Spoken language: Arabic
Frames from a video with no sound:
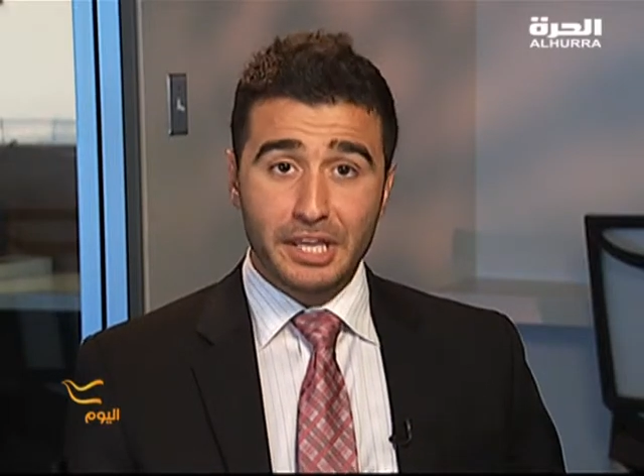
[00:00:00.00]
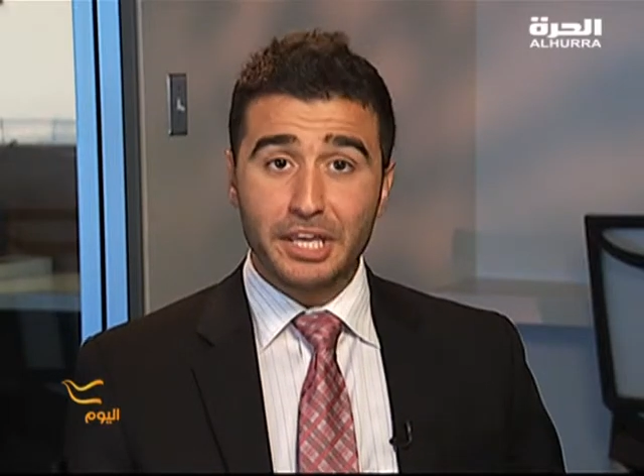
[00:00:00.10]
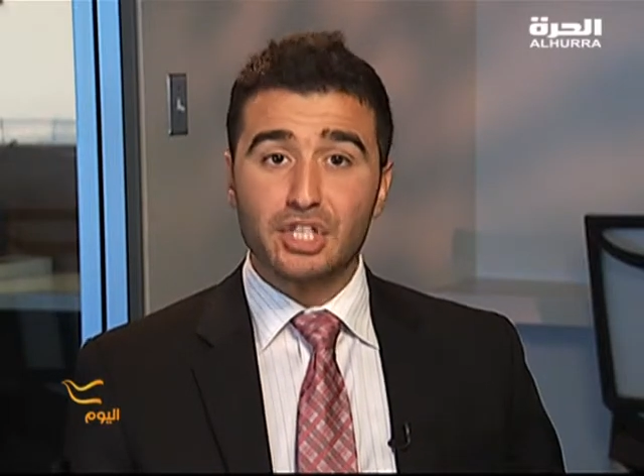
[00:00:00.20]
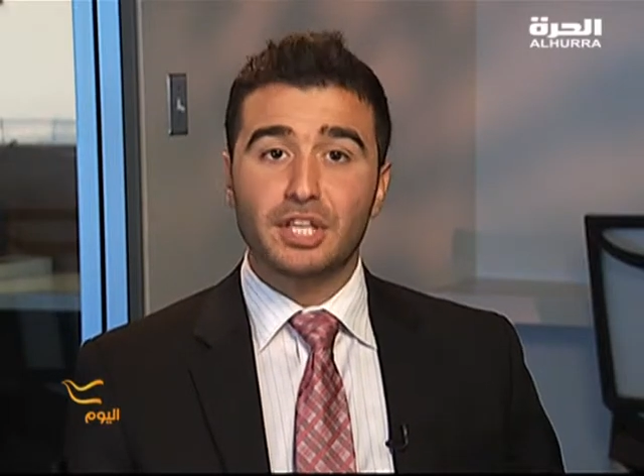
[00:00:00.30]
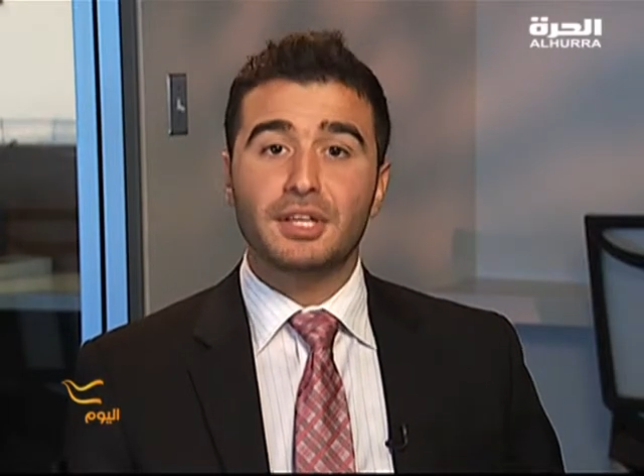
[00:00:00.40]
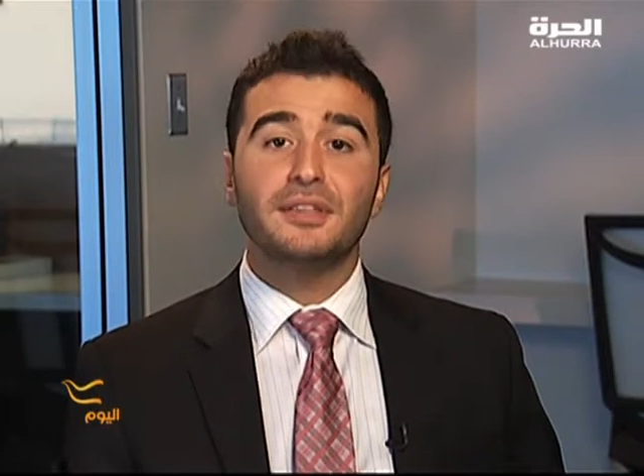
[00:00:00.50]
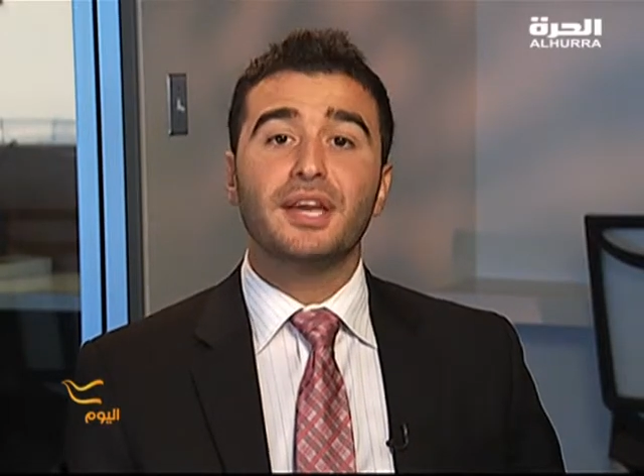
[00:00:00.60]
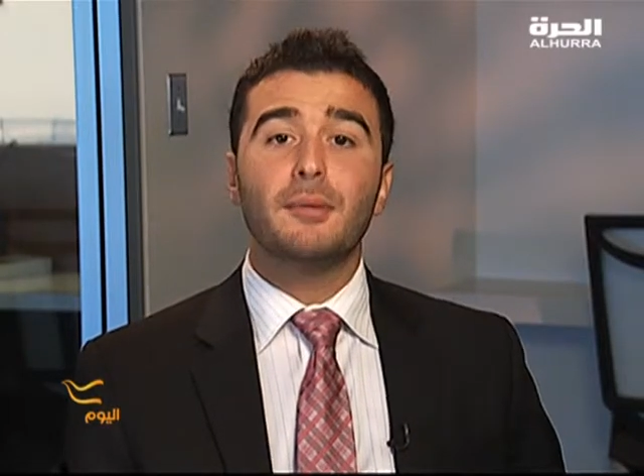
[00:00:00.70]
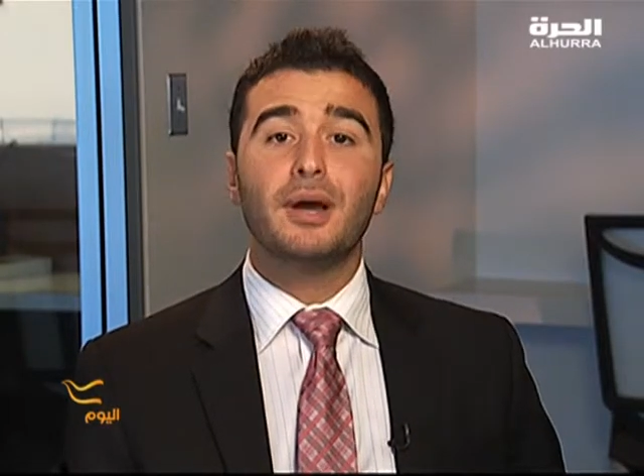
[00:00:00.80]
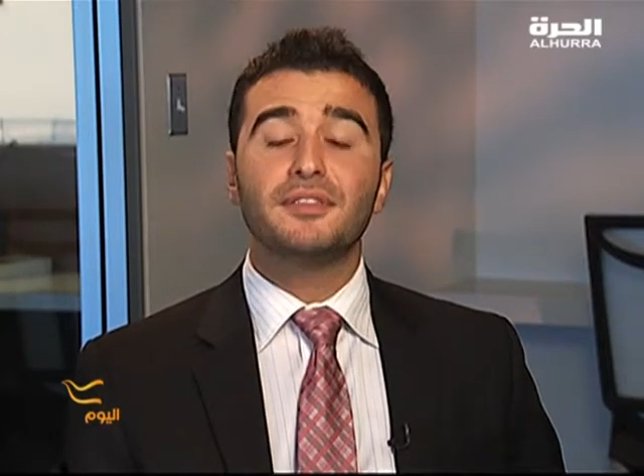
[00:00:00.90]
يشهد
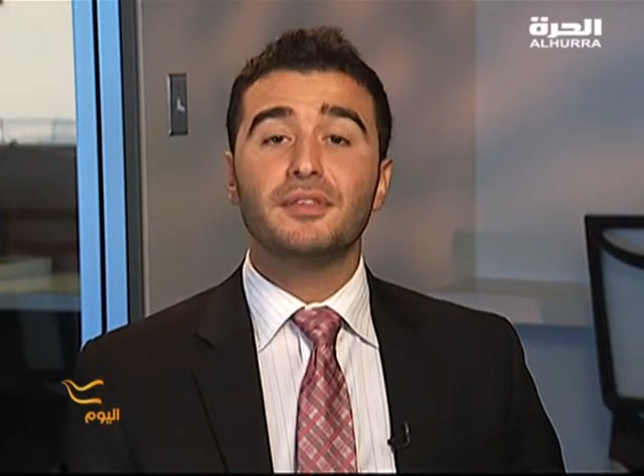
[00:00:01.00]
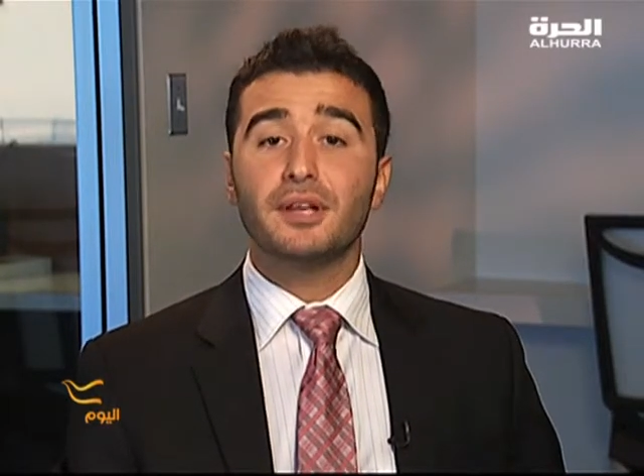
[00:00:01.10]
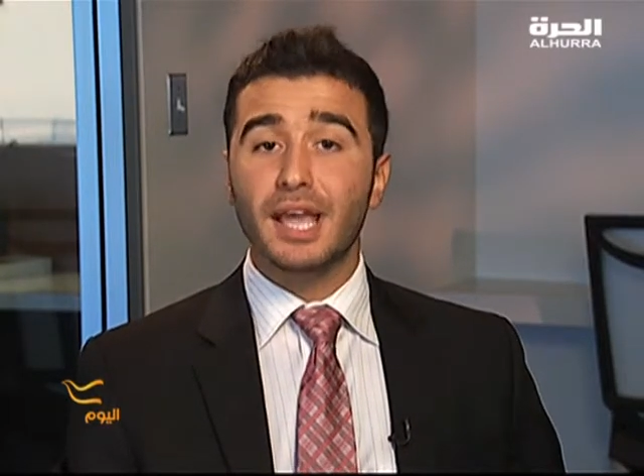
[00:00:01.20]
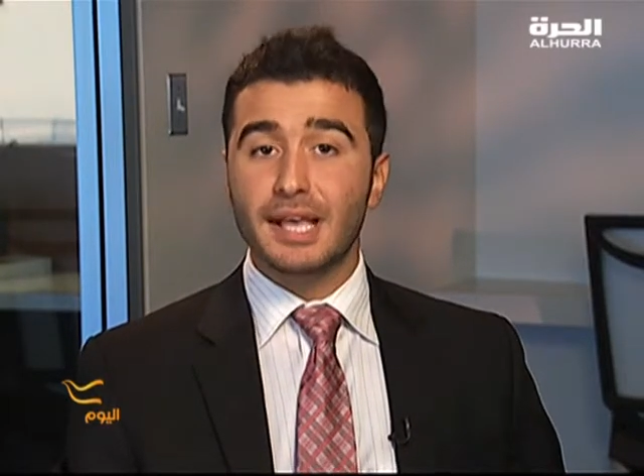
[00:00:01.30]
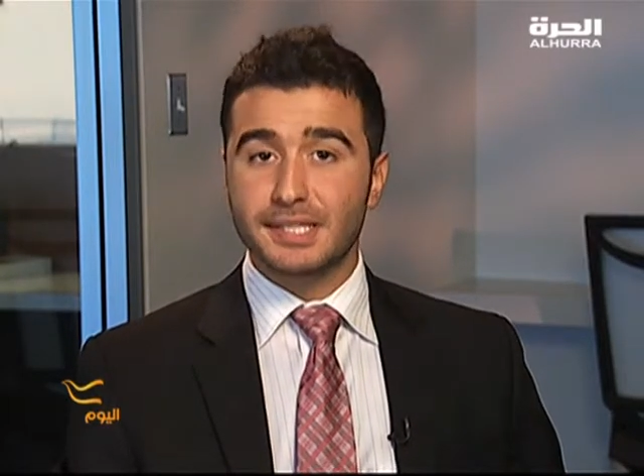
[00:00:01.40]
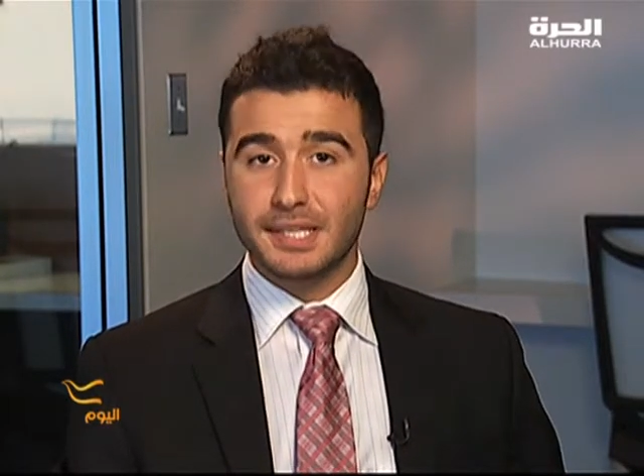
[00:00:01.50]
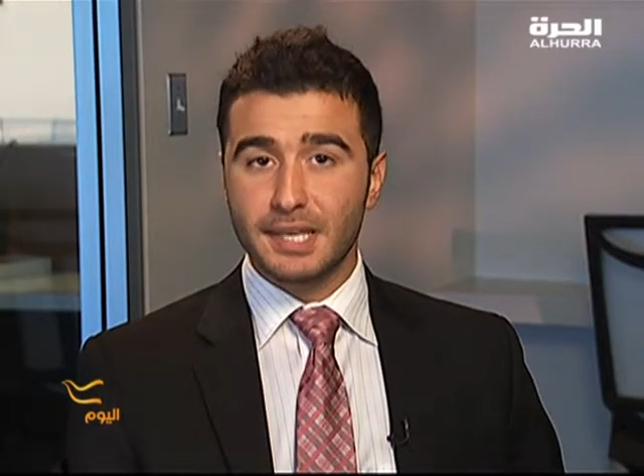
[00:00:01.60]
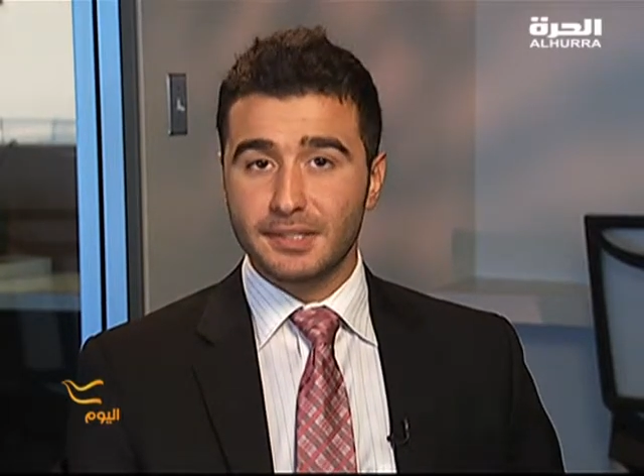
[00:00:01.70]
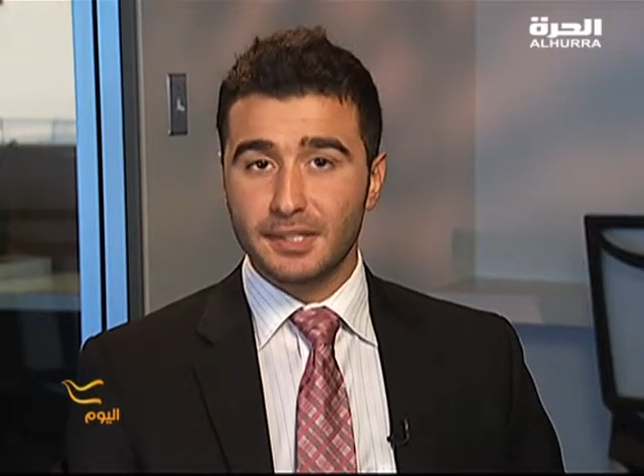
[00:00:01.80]
انتخابات رئاسية